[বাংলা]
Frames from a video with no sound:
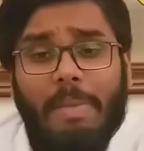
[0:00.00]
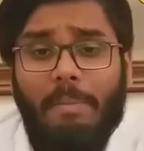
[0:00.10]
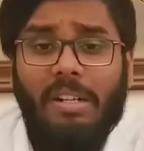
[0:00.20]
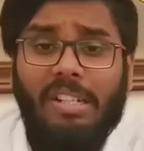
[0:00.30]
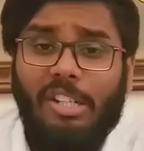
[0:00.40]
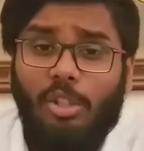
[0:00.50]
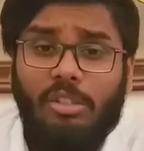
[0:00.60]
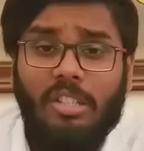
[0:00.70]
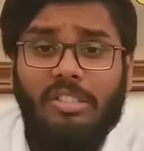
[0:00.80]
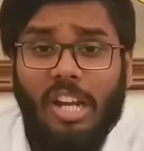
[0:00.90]
ব্যাপারটা এটা
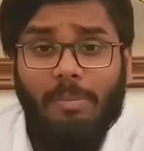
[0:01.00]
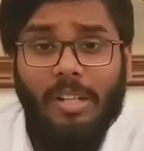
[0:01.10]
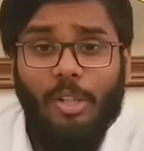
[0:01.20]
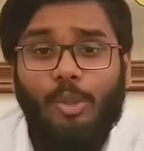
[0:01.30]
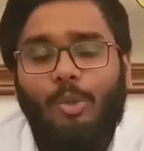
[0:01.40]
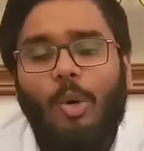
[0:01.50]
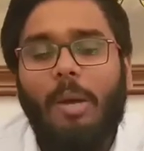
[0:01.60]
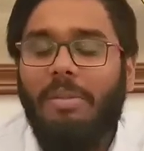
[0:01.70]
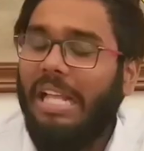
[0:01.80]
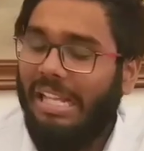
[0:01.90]
হচ্ছে সার্ফটা কিন্তু
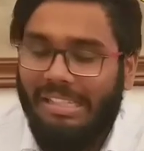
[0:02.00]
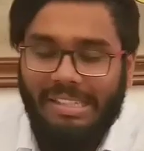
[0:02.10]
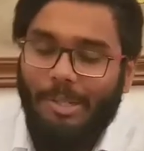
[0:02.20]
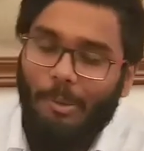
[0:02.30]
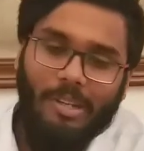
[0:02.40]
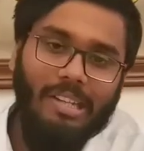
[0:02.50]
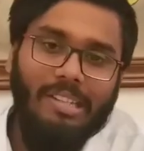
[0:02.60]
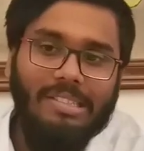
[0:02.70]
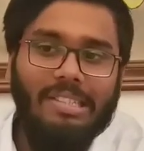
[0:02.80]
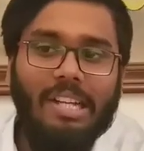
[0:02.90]
আমি দাঁড়ে দিয়ে করিয়ে
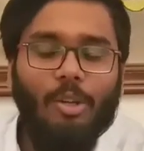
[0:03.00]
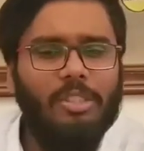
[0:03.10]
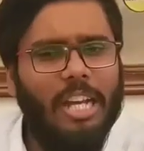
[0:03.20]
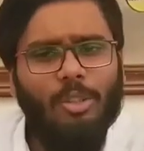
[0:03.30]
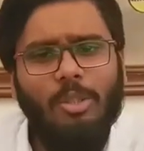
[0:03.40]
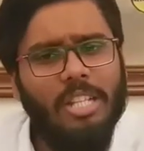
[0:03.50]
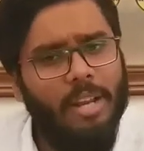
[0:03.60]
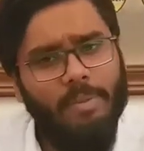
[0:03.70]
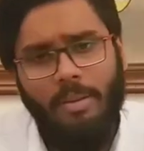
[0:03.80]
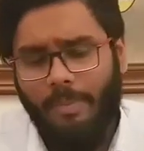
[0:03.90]
নিয়েছি কারণ জানো
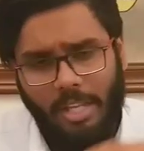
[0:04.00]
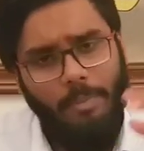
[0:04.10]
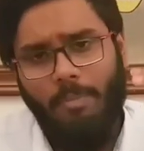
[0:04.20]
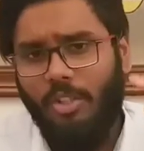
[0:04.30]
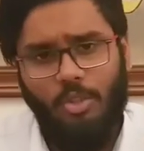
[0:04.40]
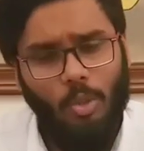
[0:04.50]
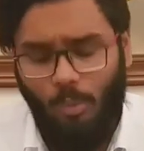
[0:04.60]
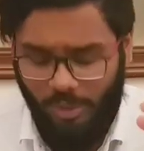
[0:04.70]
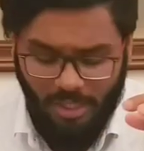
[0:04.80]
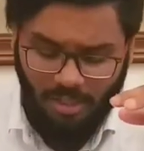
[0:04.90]
সার্ফের ব্যাপারে আমি ভীষণ
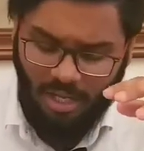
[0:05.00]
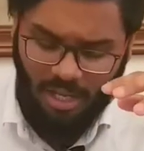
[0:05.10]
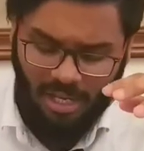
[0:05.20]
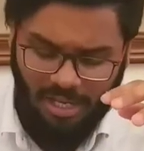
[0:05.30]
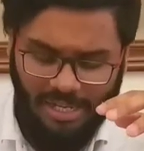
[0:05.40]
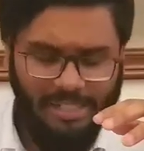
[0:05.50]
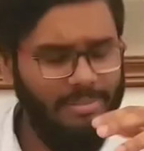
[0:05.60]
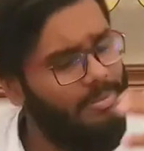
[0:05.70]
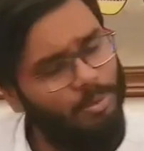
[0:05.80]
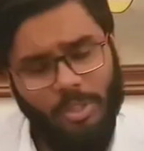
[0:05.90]
উইক আর
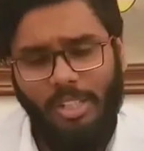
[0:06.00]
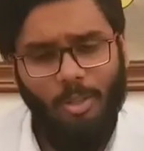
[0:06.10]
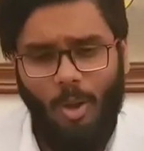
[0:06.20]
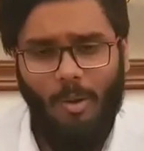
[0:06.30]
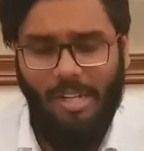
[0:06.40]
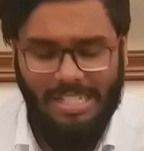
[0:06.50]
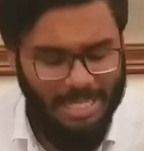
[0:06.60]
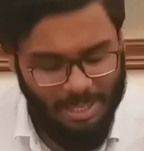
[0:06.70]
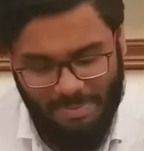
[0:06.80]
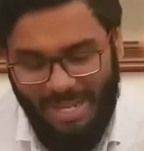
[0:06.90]
উইক হওয়াটাই
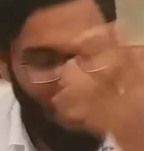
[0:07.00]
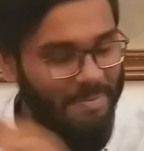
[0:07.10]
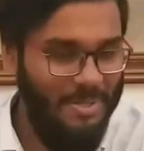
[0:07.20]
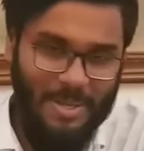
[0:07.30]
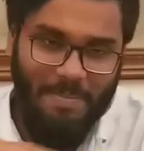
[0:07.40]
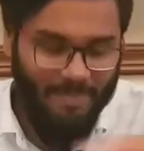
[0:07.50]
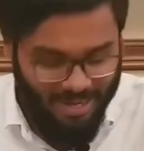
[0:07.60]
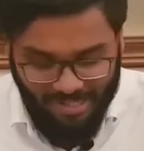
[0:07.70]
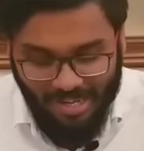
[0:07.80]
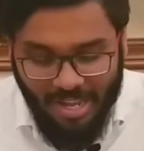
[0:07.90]
স্বাভাবিক আমি এসব
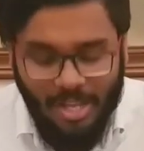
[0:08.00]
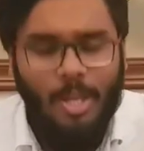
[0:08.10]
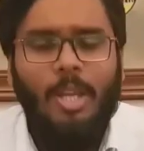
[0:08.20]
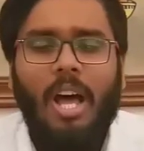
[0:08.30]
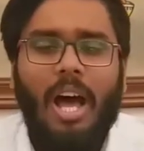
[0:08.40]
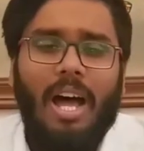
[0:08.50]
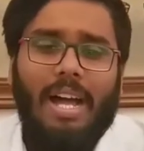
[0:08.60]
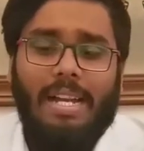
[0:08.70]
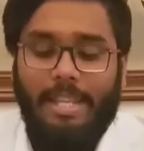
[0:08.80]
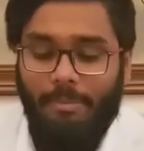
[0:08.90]
পারি না
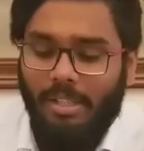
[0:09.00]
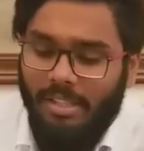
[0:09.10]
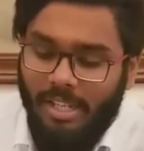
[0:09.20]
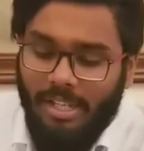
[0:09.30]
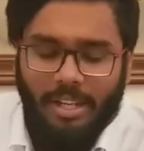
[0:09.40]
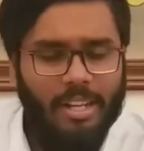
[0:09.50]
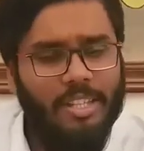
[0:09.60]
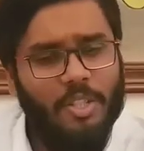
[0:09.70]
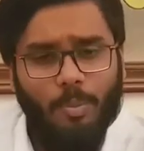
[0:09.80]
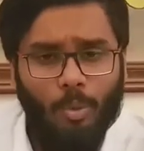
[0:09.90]
আর এমনিতে এখানে
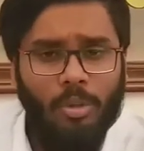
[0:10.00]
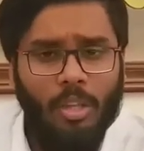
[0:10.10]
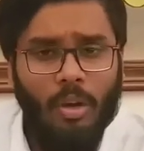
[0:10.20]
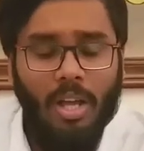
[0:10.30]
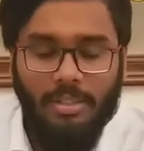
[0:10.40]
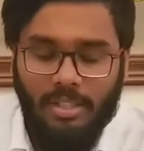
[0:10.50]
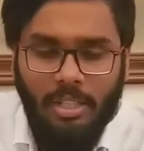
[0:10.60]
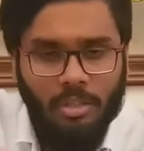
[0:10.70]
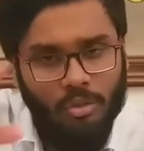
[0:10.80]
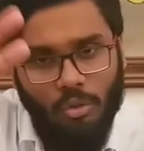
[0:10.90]
স্পুন দেওয়া আছে
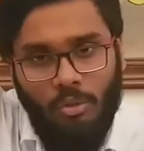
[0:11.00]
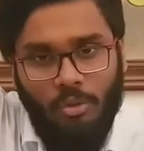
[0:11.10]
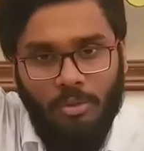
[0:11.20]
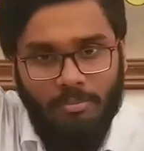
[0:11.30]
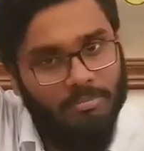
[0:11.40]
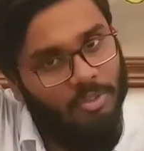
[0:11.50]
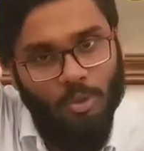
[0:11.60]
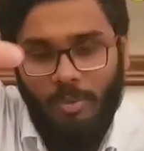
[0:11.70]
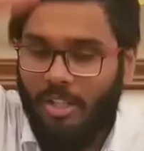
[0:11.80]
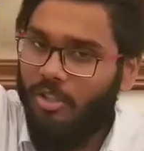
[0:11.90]
তো
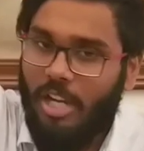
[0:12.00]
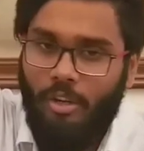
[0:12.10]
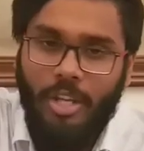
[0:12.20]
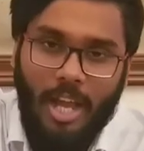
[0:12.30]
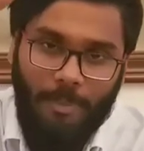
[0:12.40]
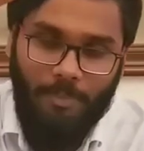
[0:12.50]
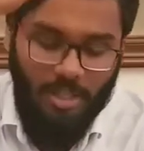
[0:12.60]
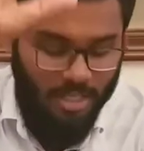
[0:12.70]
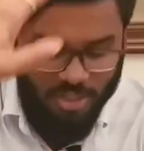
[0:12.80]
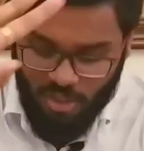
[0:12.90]
তোমরা তো জানোই আপনি
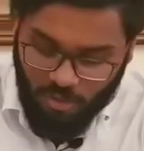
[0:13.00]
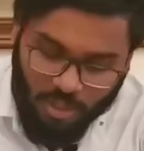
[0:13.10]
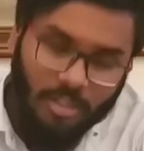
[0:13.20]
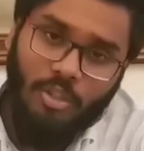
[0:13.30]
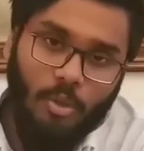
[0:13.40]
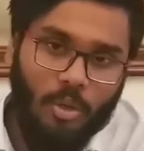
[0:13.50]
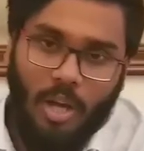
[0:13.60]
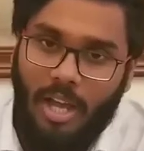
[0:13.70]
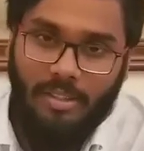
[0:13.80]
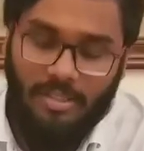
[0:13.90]
হাত জগন্নাথ তো
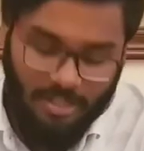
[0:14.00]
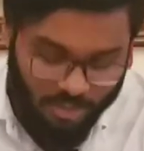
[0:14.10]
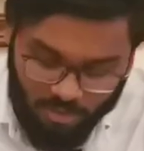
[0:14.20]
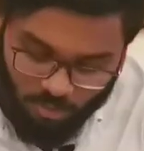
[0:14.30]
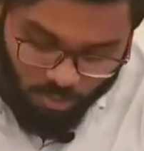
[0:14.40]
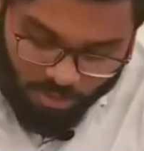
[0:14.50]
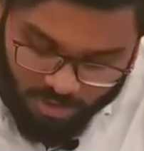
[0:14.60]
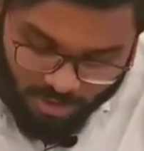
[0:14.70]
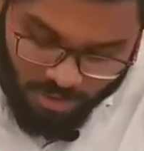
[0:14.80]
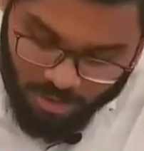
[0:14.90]
হাত সেই শুরু
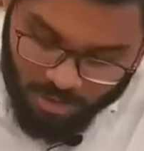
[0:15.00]
হচ্ছে